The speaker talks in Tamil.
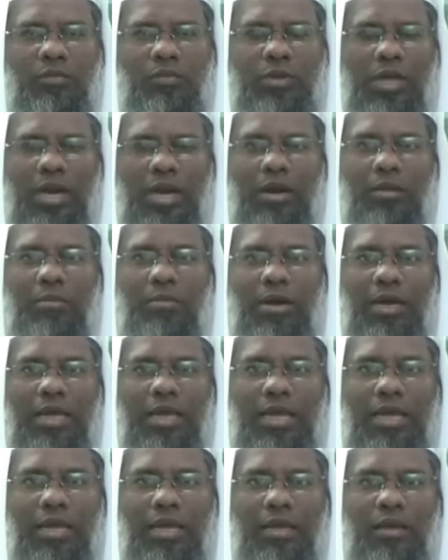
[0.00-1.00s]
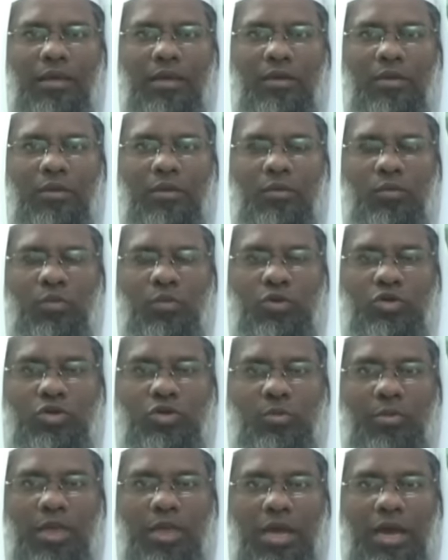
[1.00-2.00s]
உதாரணமாக
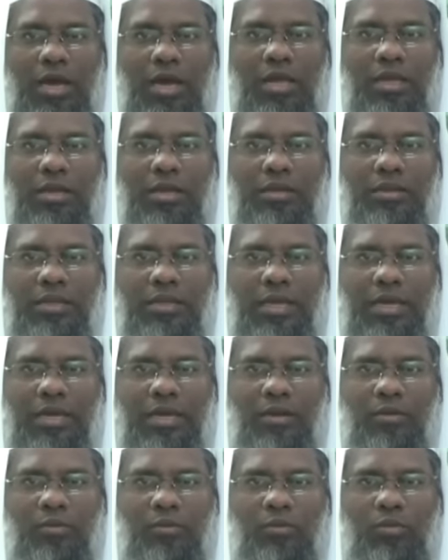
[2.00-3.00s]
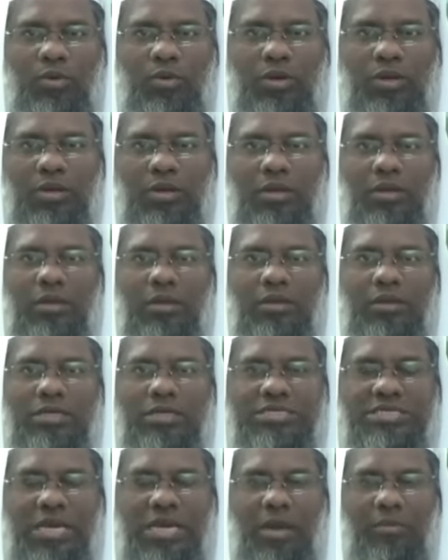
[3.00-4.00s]
ஒற்றுமையாக இருந்த ஒரு
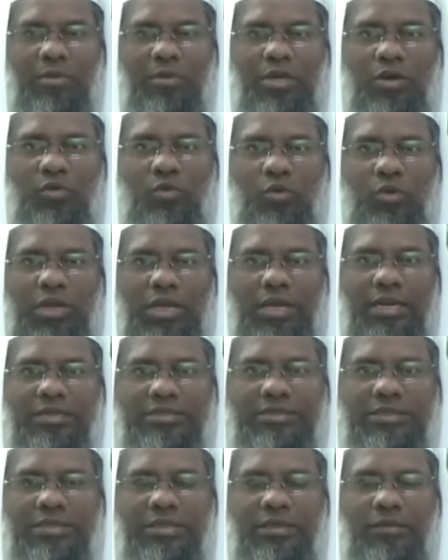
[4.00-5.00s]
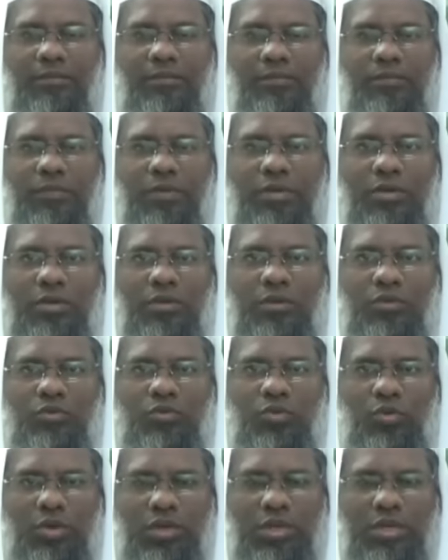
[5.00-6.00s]
இஸ்லாமிய குடியரசு
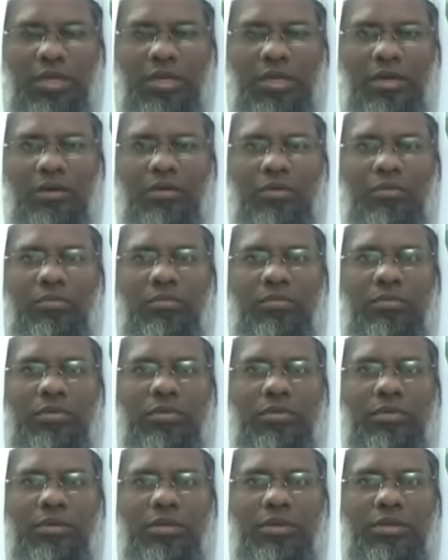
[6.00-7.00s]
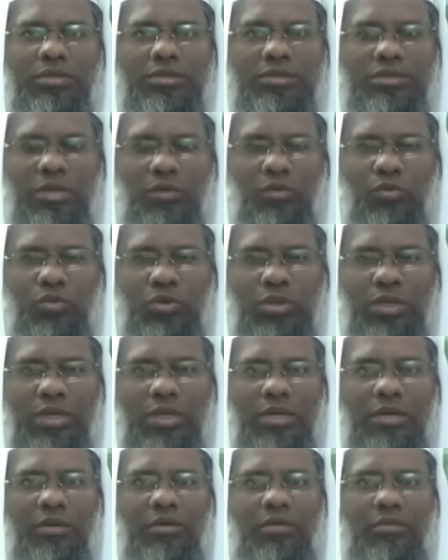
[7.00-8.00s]
துருக்கி என்றும் சவுதி
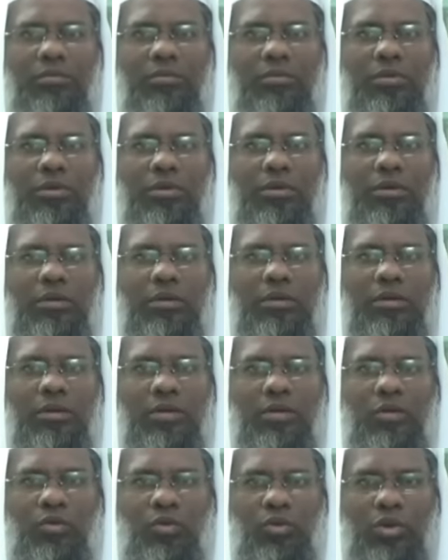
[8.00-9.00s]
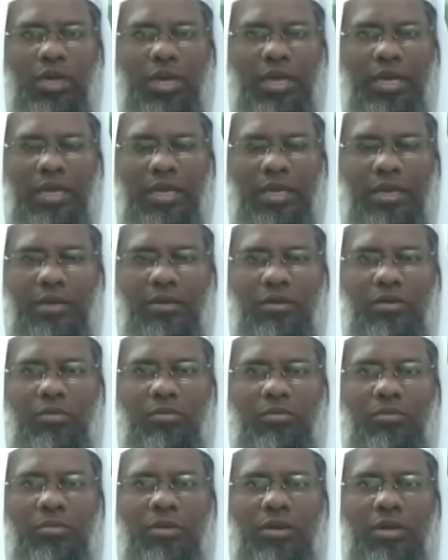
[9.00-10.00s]
என்றும் யுஏஇ
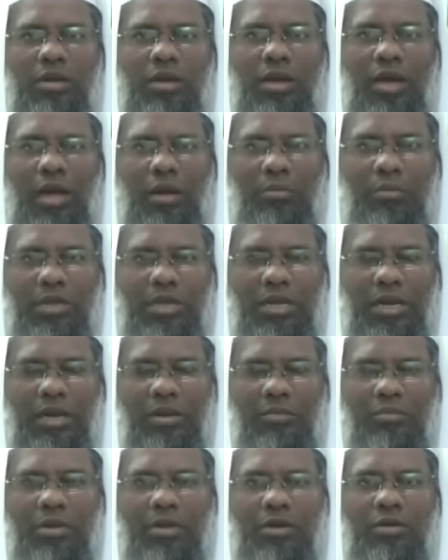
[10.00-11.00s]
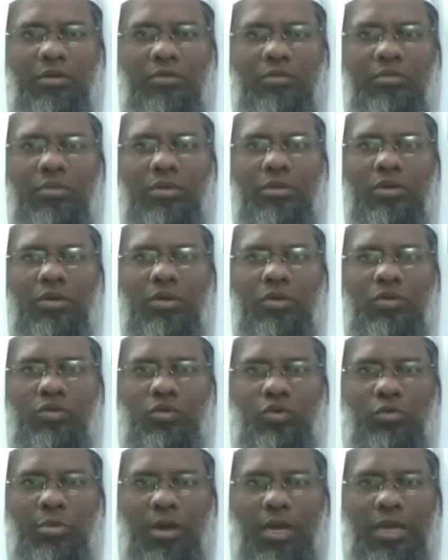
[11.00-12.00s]
என்றும் அமீரகம் என்றும்
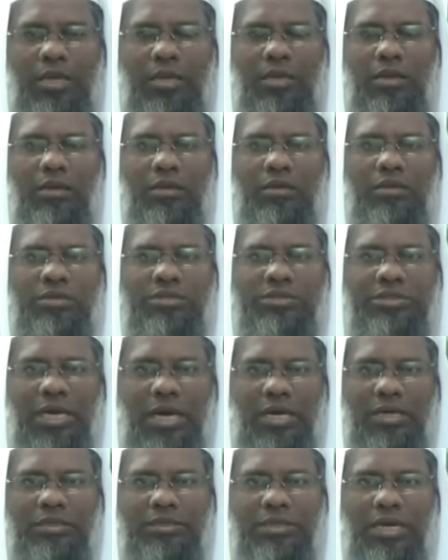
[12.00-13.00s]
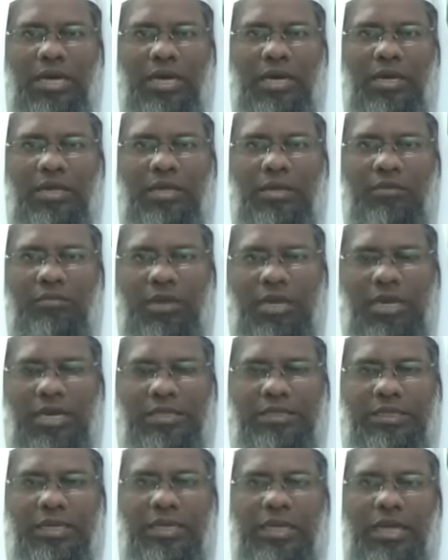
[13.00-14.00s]
துபை ஷார்ஜா
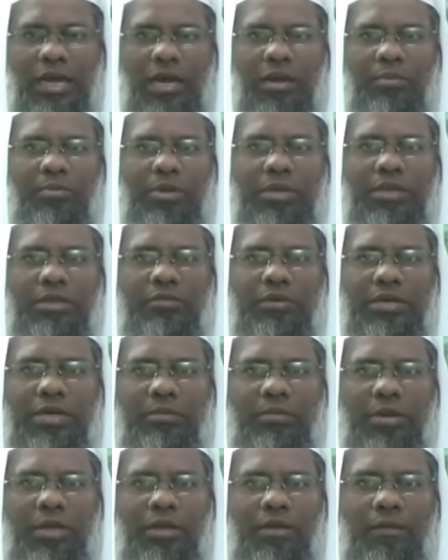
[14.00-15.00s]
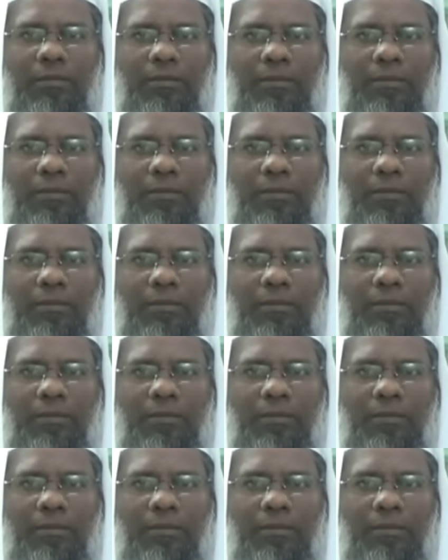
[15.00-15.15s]
இவைகள் தனியாக பிரிந்து விட்டமை